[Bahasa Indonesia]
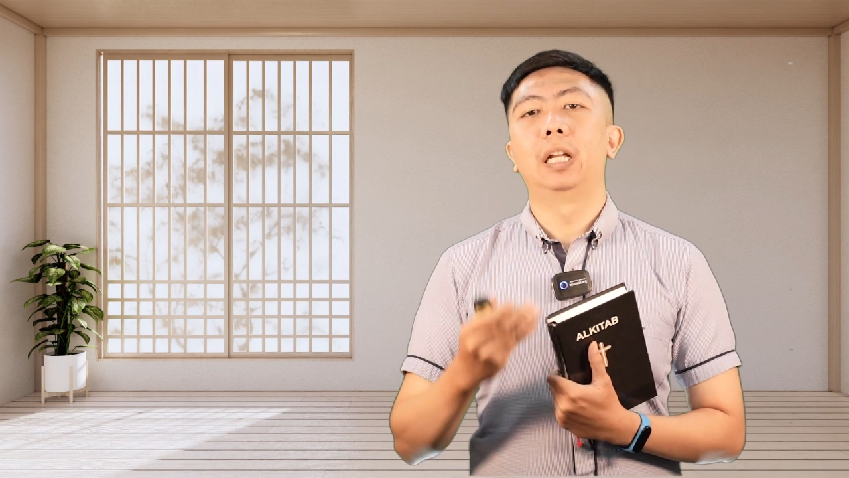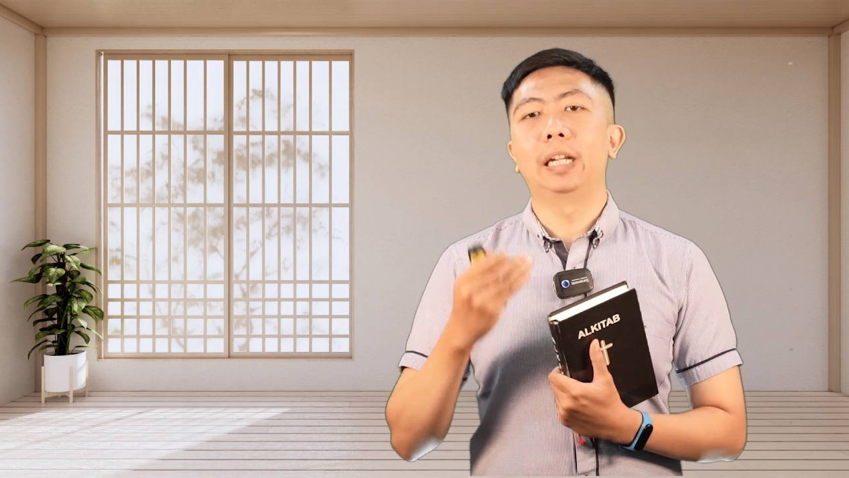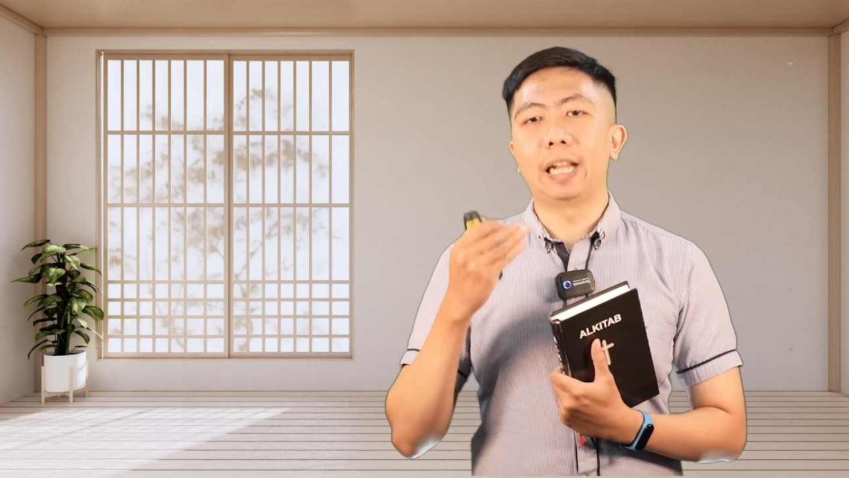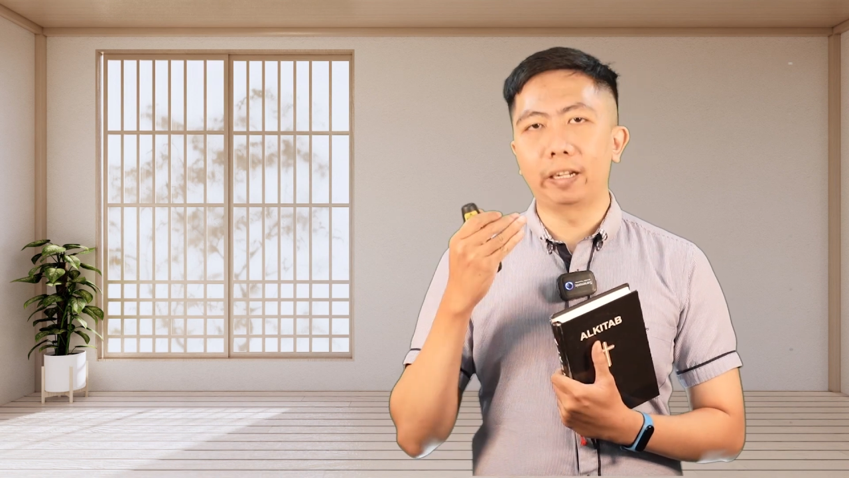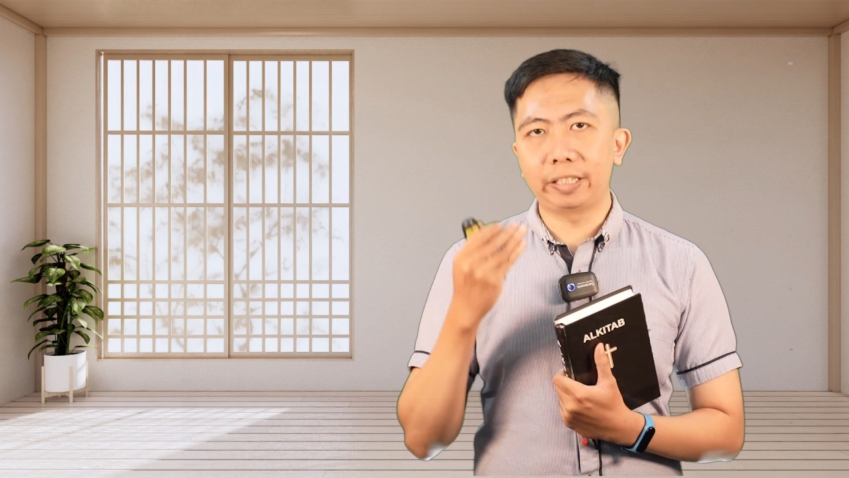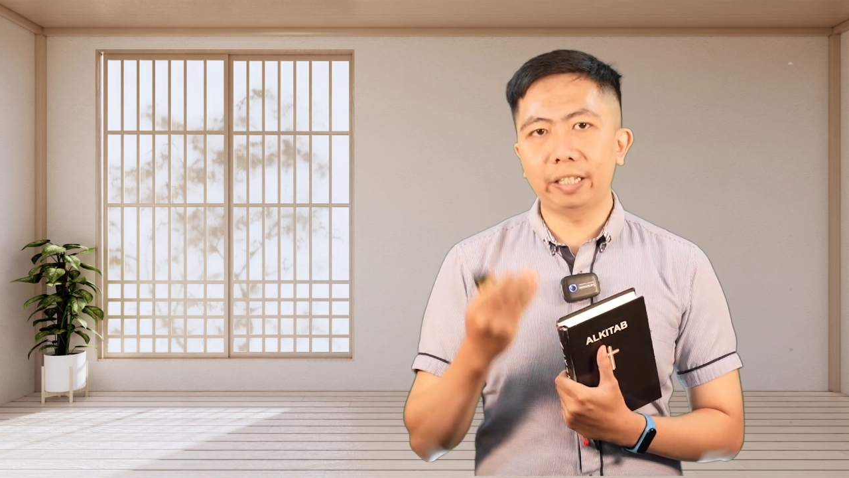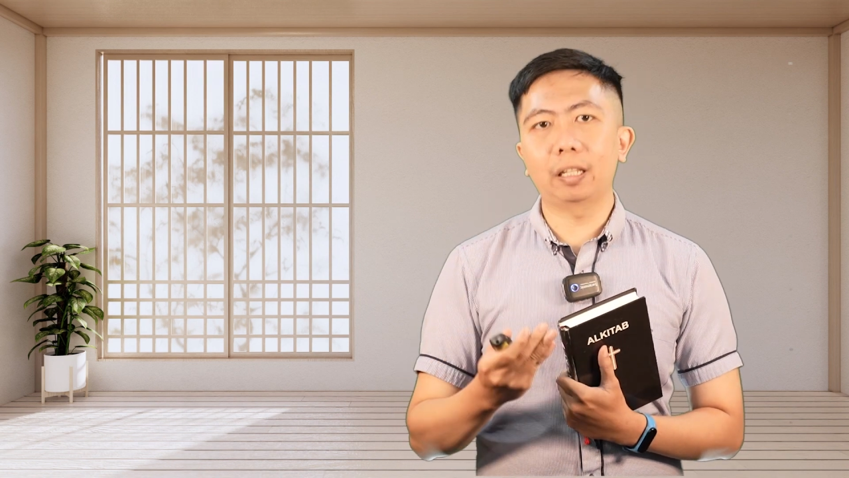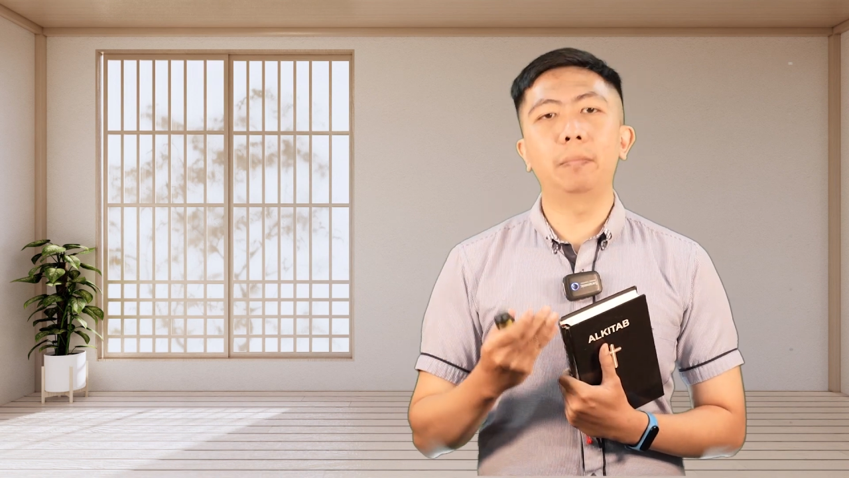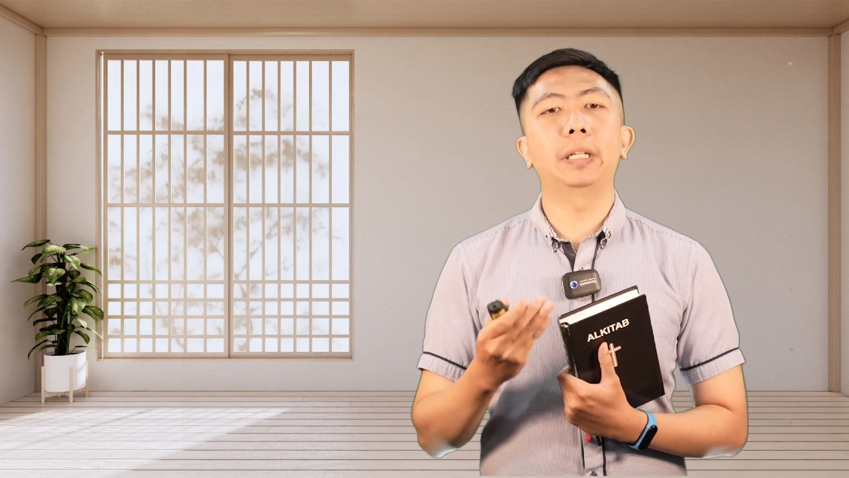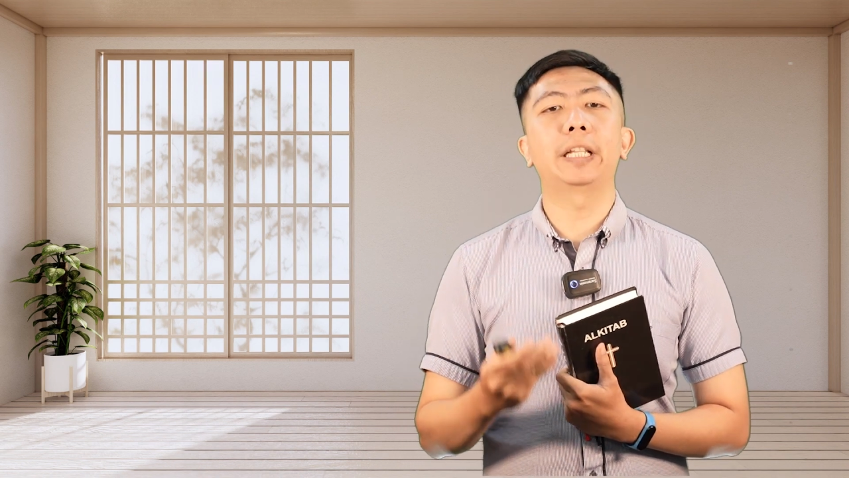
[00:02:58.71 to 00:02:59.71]
dan
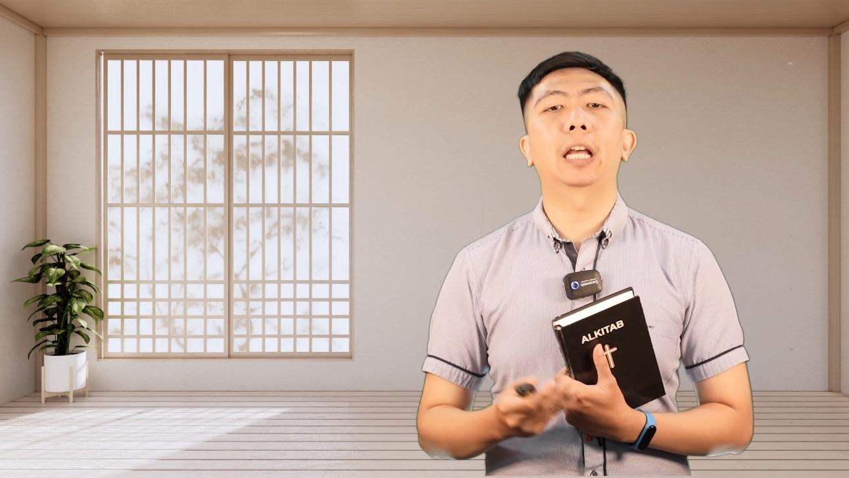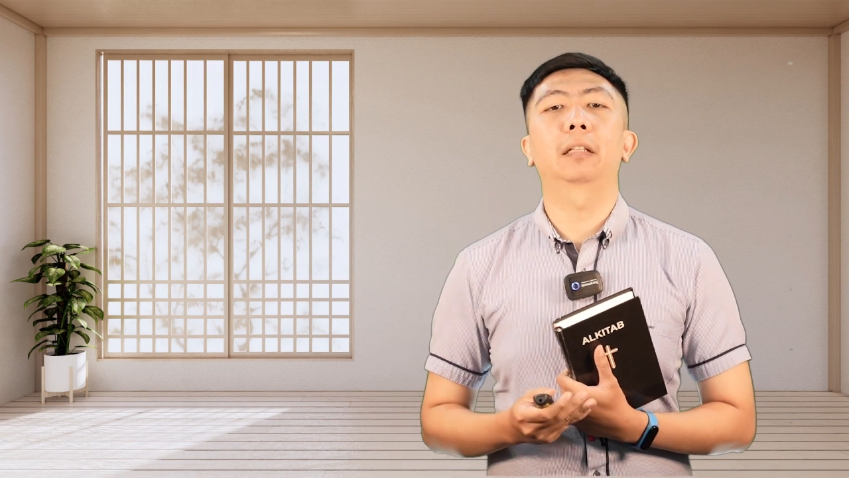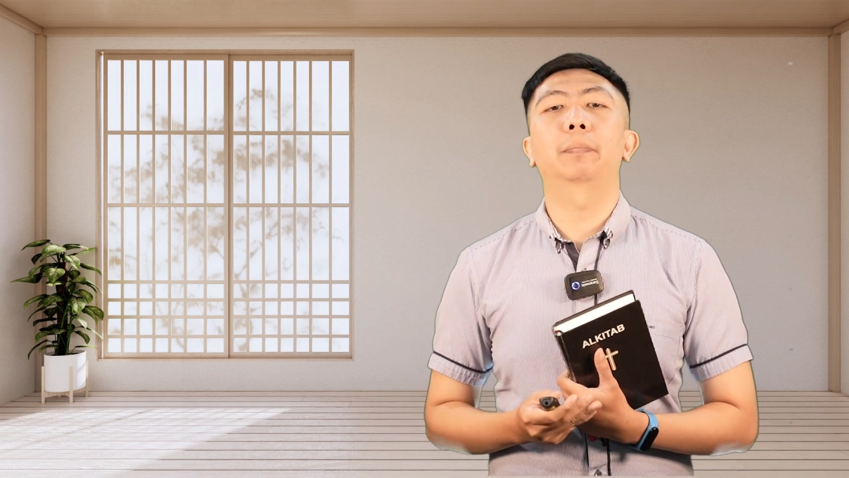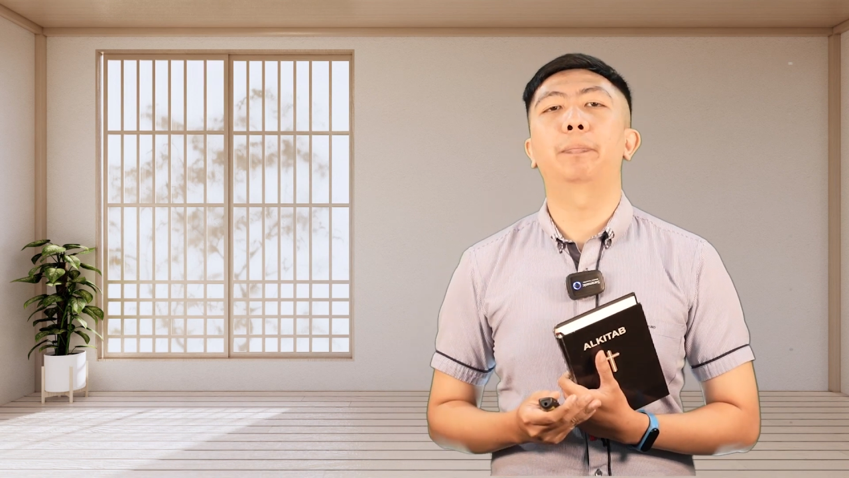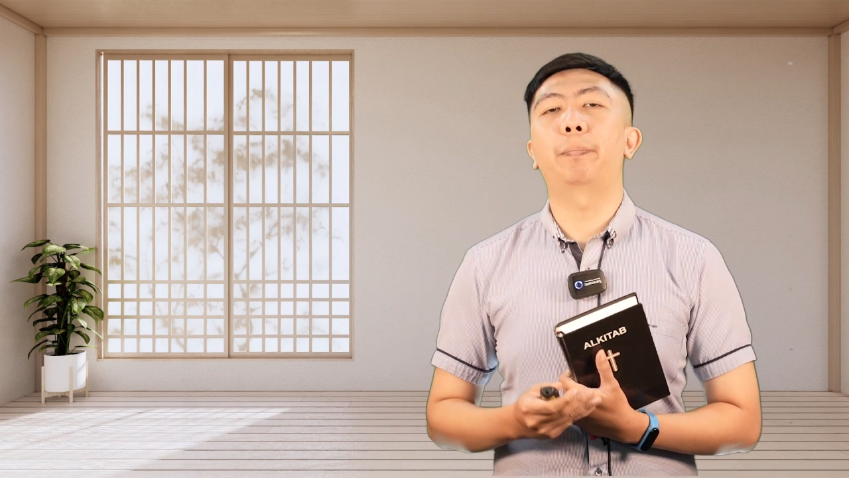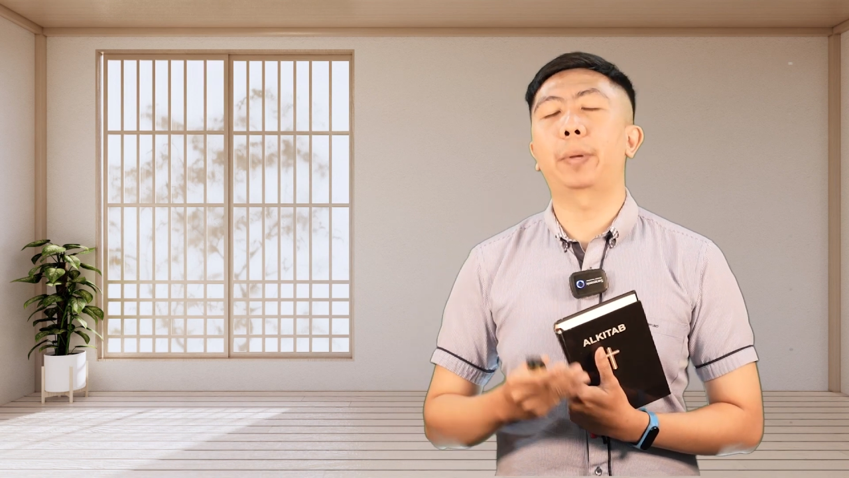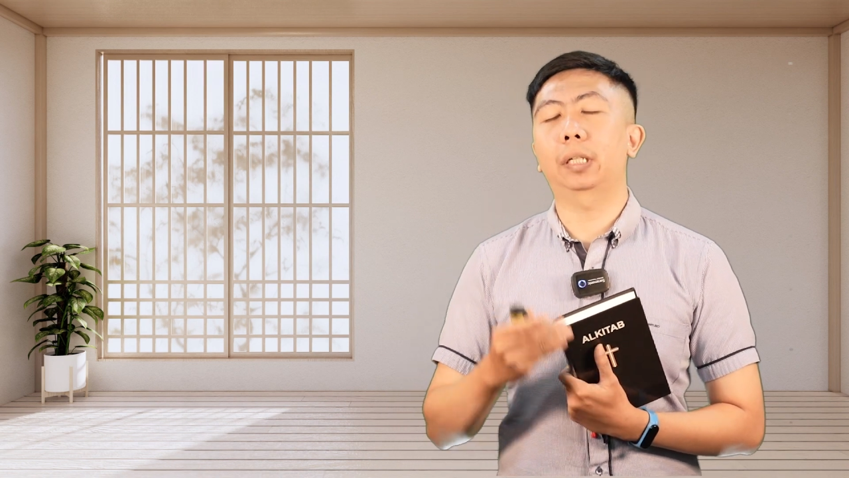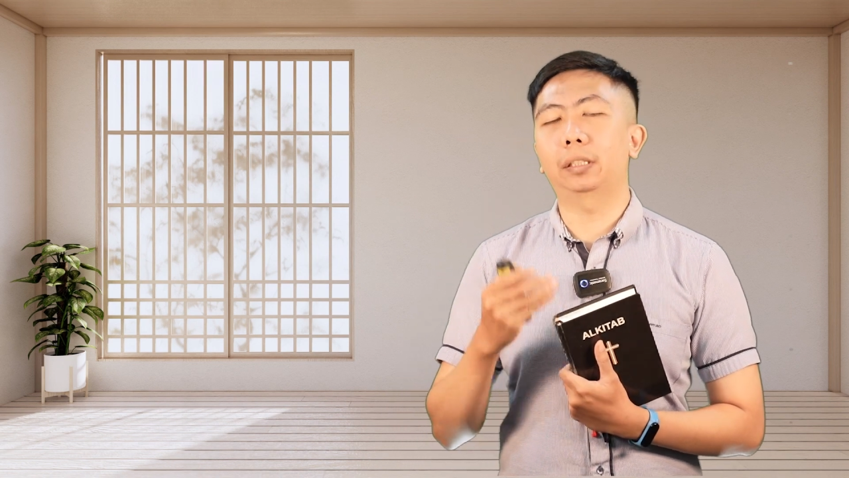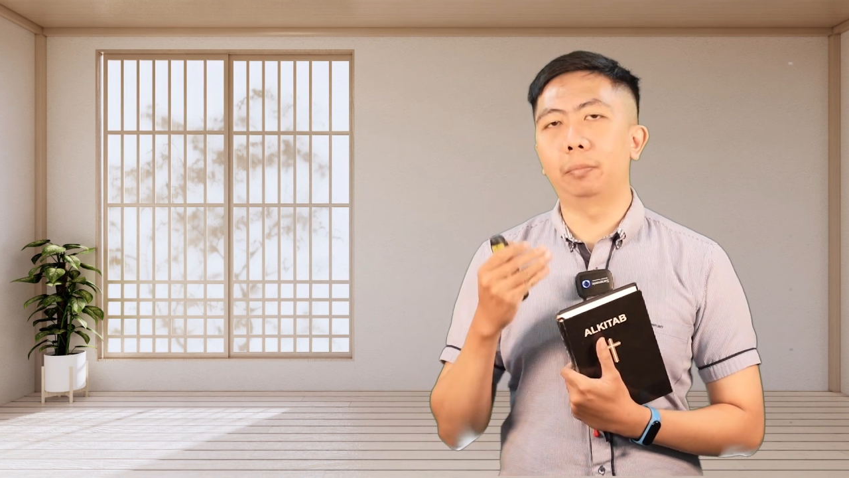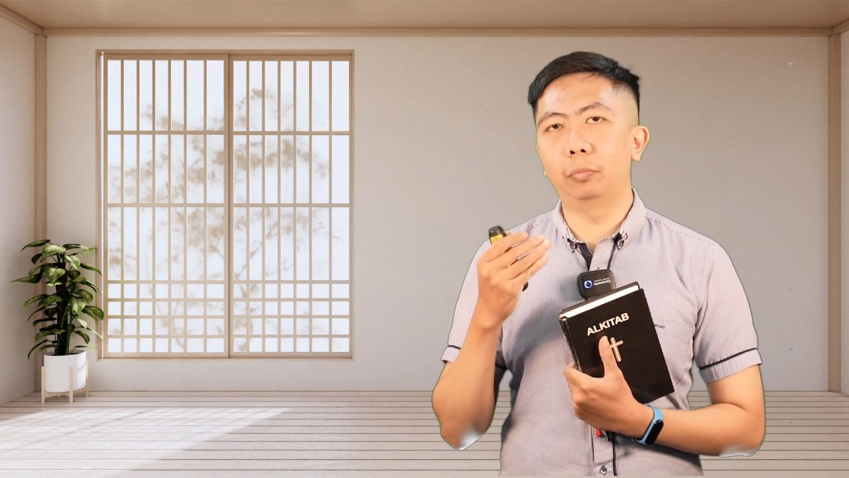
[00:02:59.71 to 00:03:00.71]
kita melihat
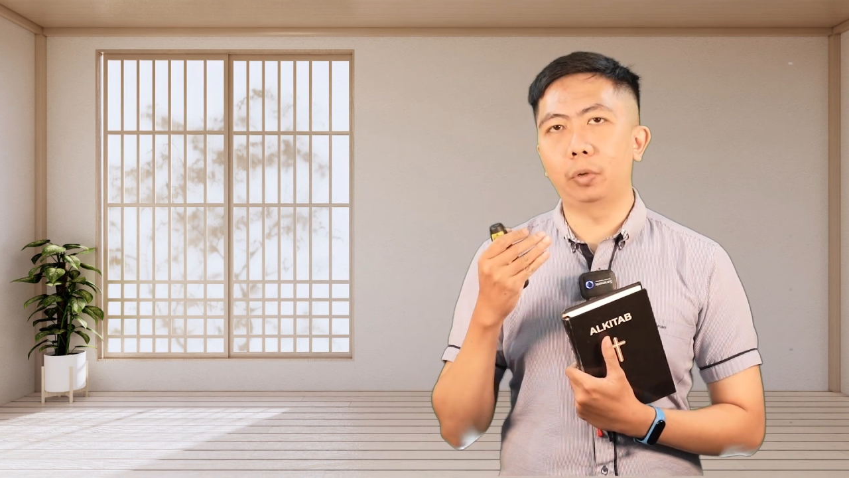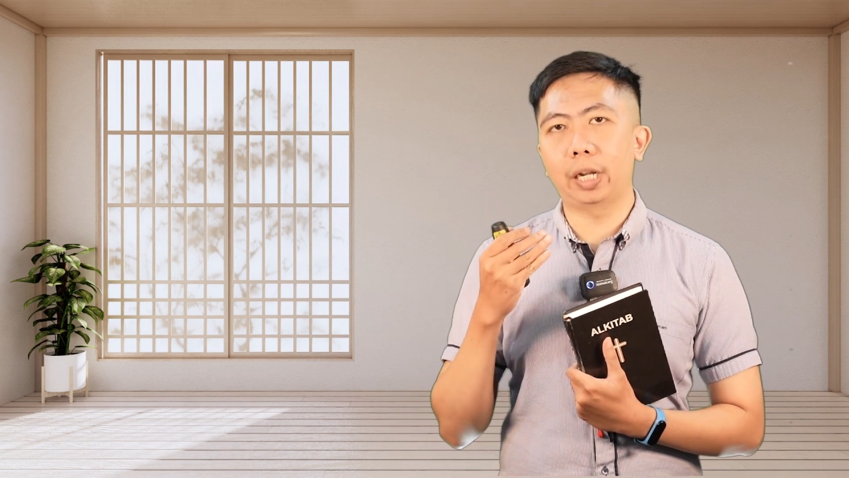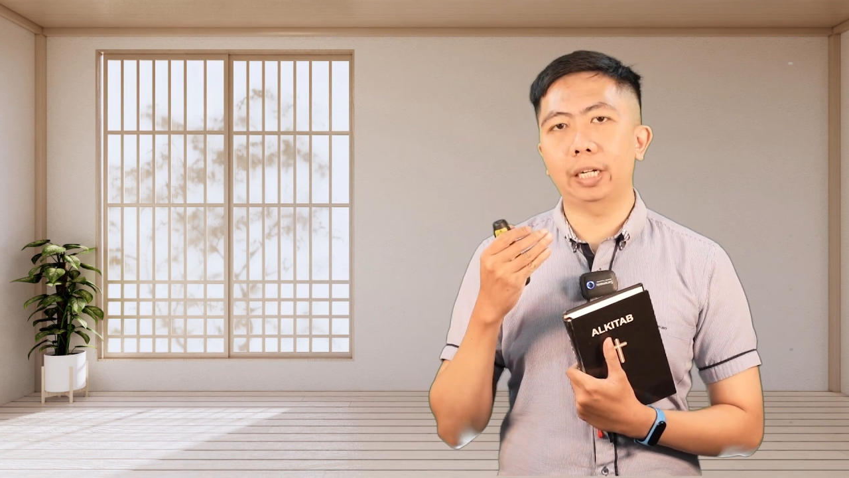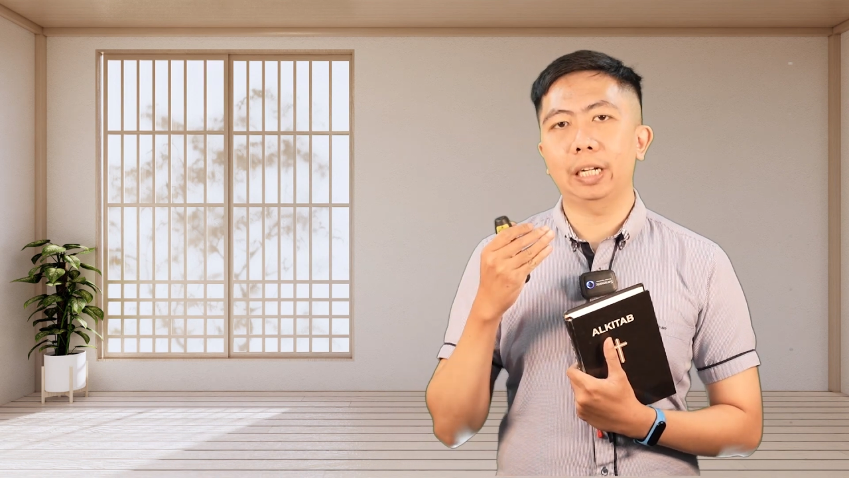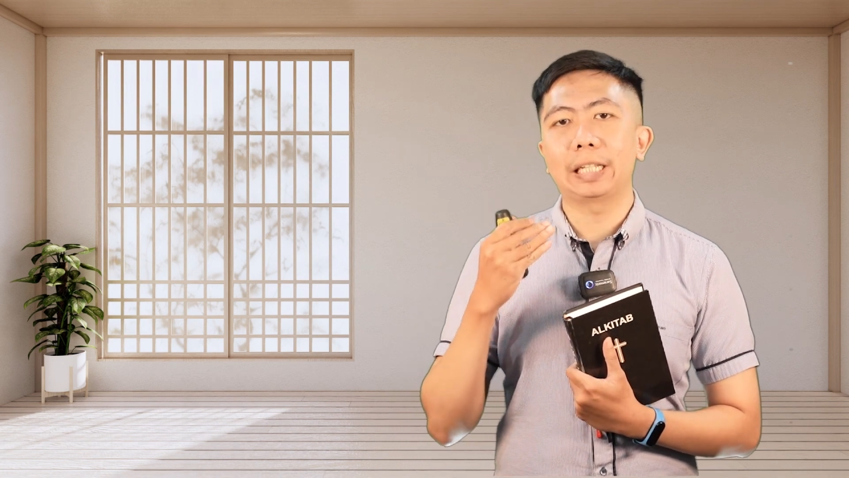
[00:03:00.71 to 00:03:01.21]
pertemuan